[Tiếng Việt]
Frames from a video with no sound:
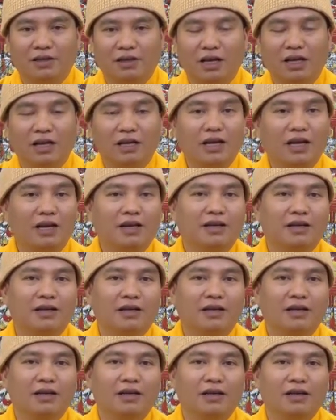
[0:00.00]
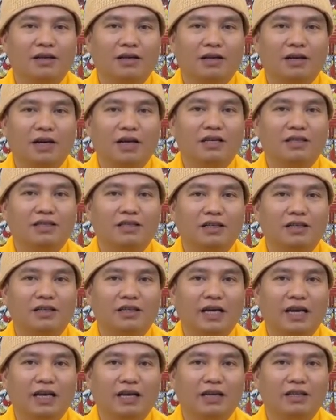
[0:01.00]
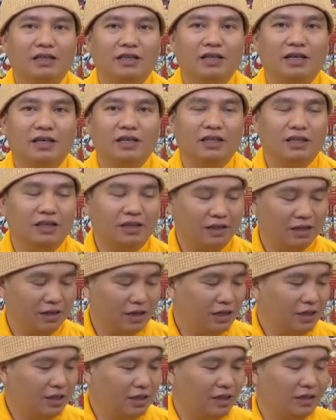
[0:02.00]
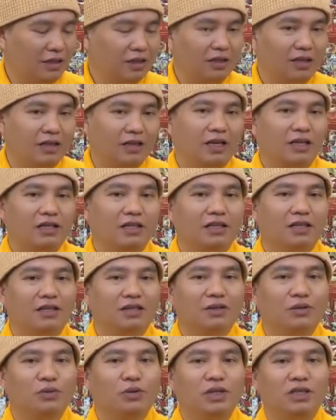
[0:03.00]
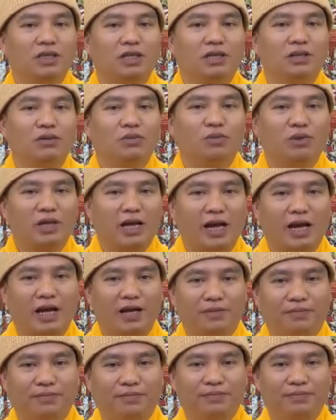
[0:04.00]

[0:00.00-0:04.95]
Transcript: ân đất ăn trời cha đất trở là gì đất trở tức là đất gì nuôi dưỡng chúng ta